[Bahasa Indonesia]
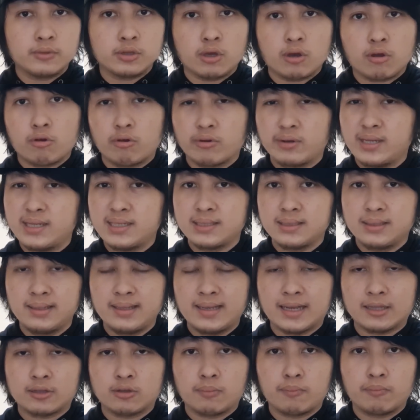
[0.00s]
toko
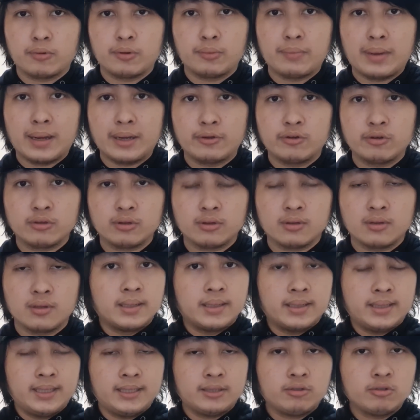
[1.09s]
Disney ataupun badut
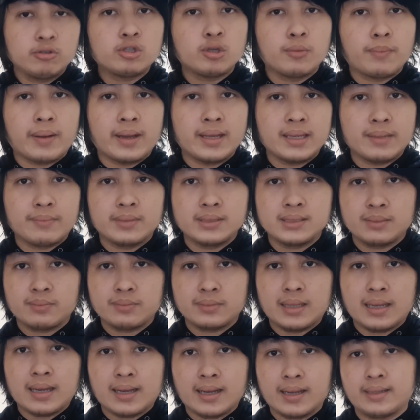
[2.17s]
itu supaya
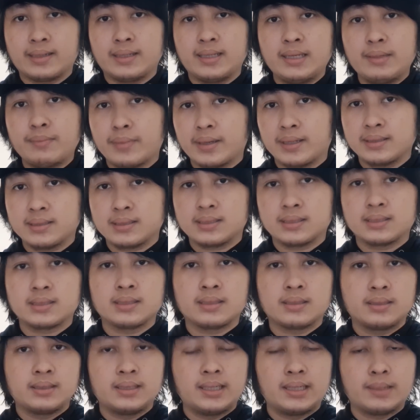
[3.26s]
menciptakan image
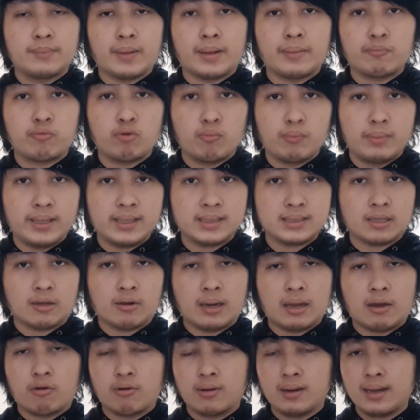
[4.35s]
di depan publik
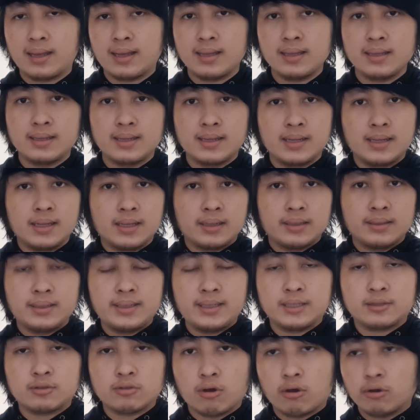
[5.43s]
seolah-olah
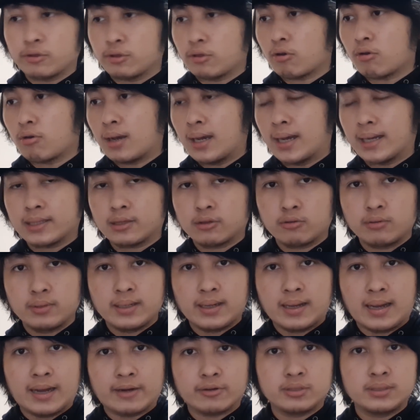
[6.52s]
nih toko-toko kartun
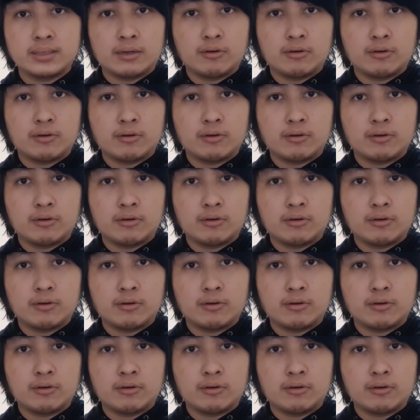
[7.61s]
yang harusnya